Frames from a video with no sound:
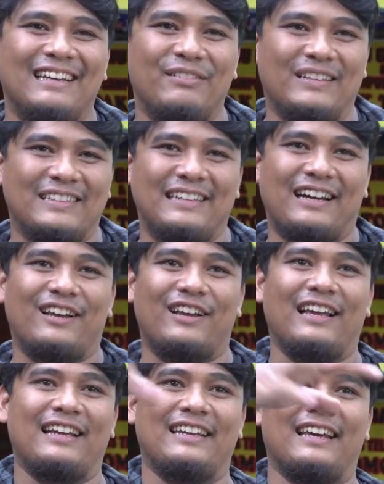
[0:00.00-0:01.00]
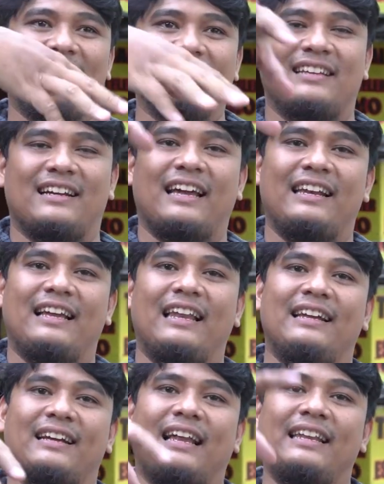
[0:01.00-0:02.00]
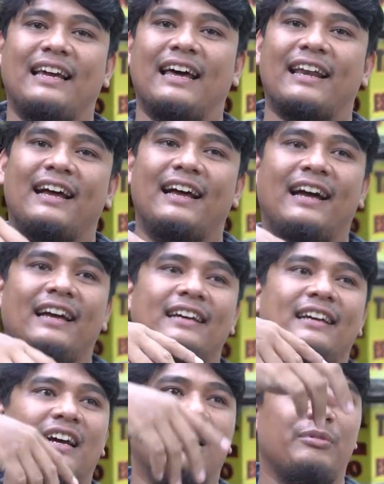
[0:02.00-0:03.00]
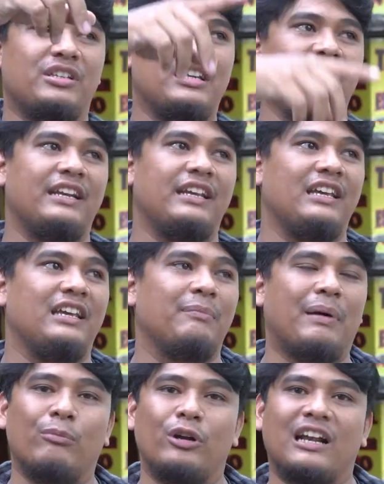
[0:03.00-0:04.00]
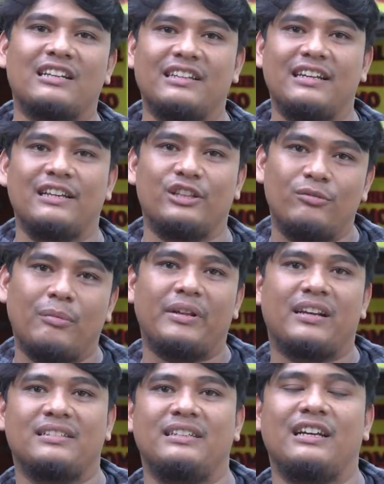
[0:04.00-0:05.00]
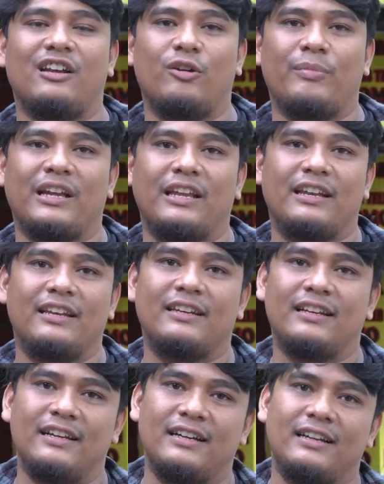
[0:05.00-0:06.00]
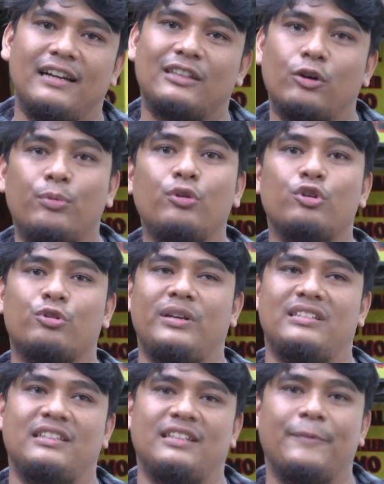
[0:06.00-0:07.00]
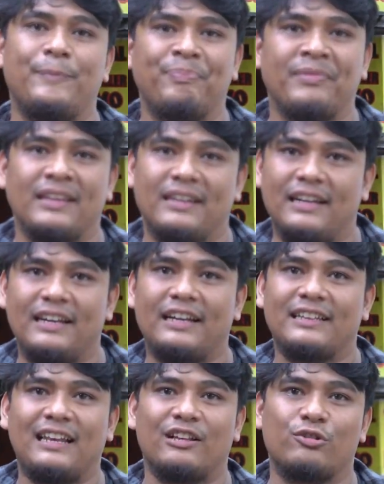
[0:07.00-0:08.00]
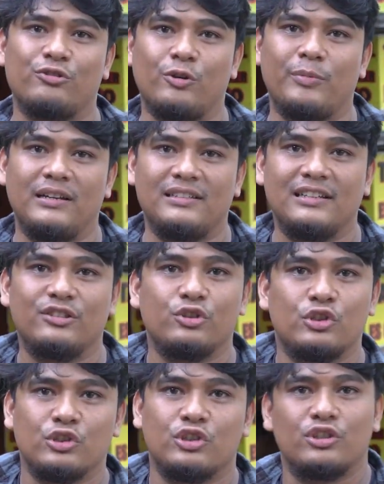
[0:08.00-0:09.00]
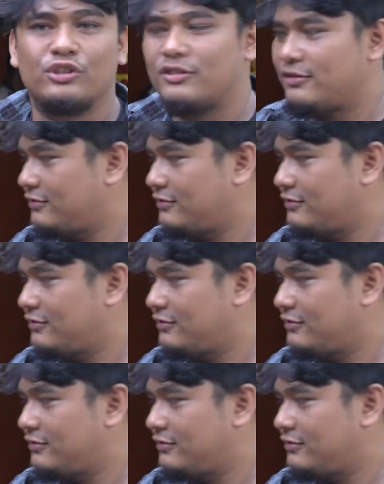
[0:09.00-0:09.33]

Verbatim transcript: Jadi biasanya kalau lagi daerah dari Kali, Kali Garang, habis dari Pamularse gitu mampir ke sini kalau pengen uh, atau bungkus biasanya. Dan ini kita langsung coba aja cus